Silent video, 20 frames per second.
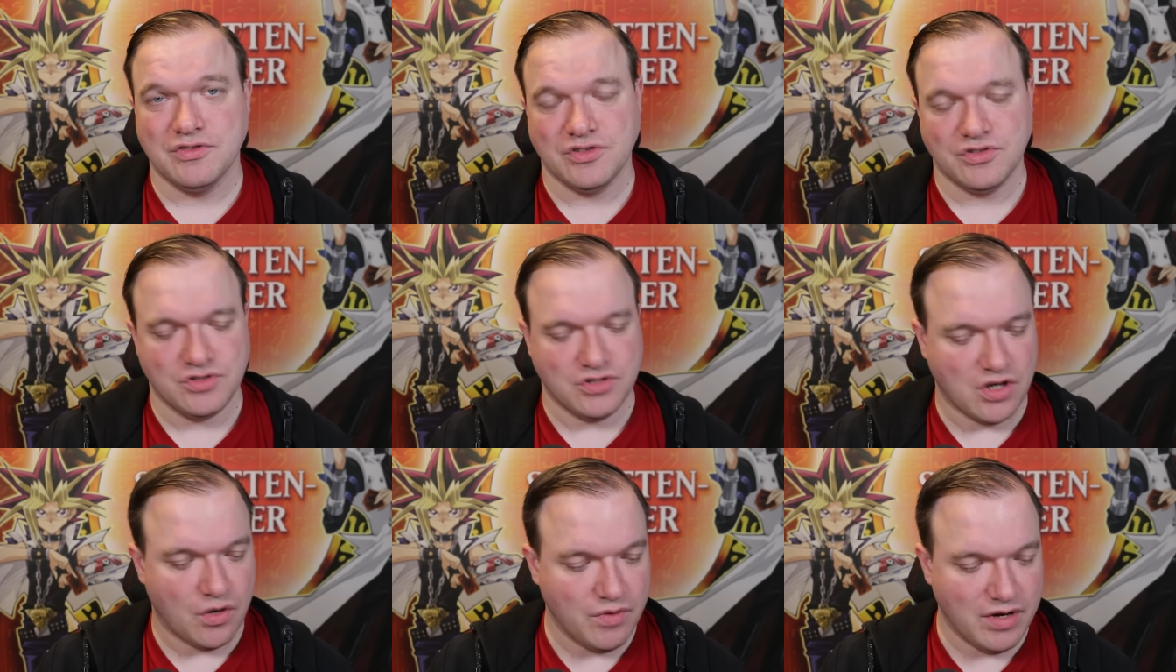
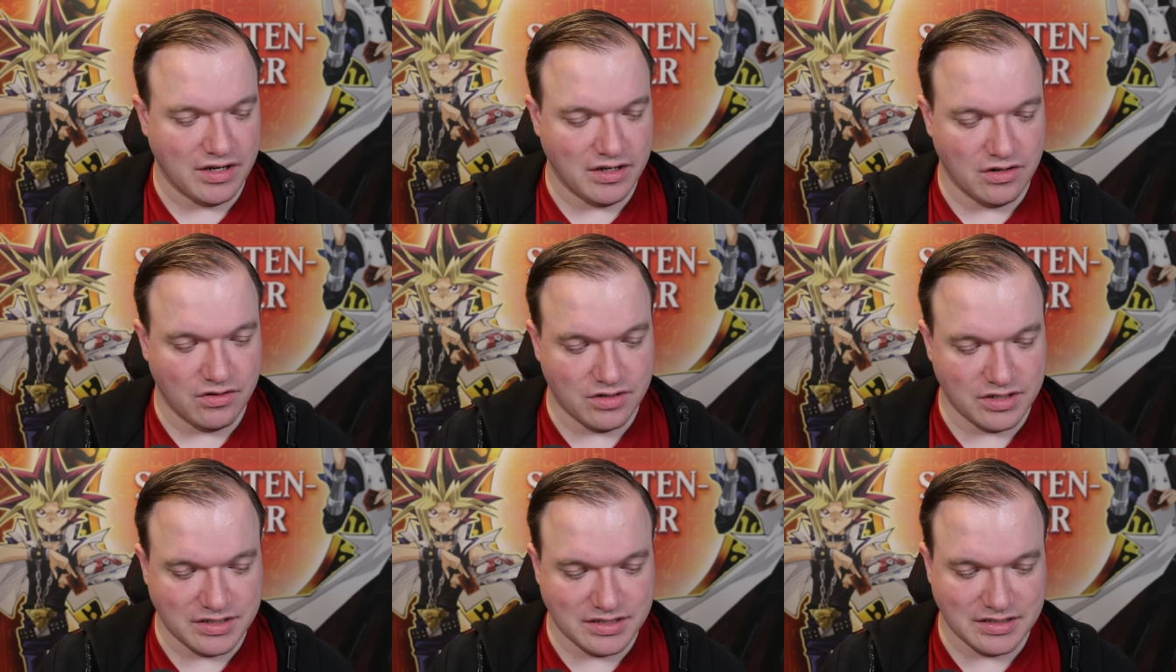Sorry an die
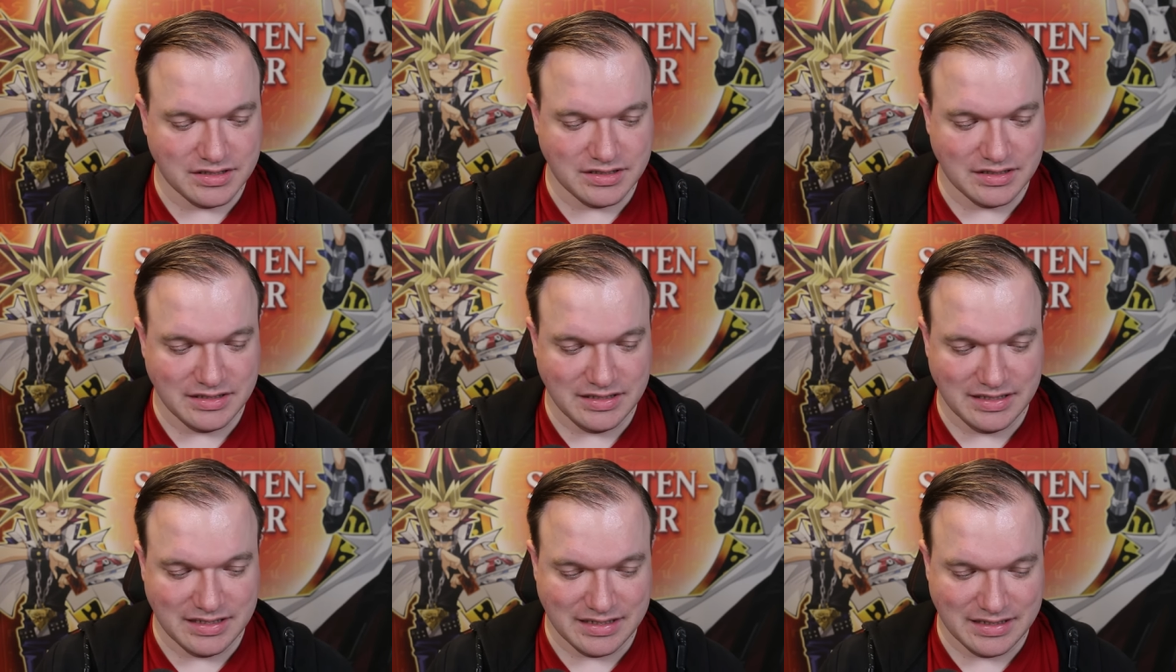
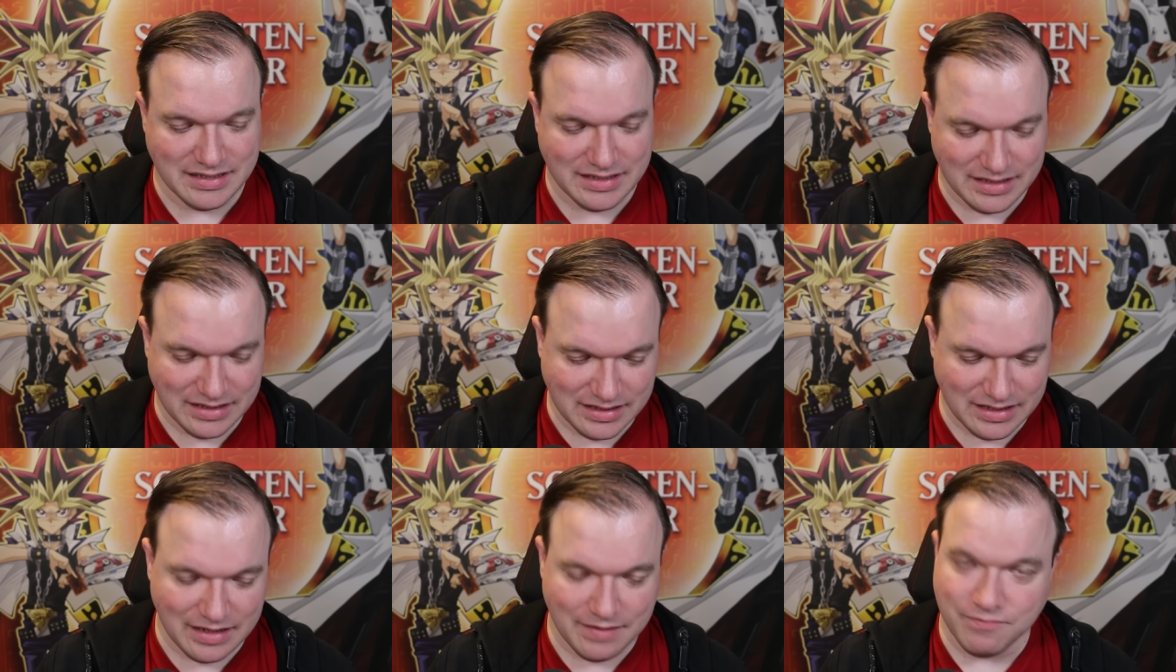Leute, die da sind.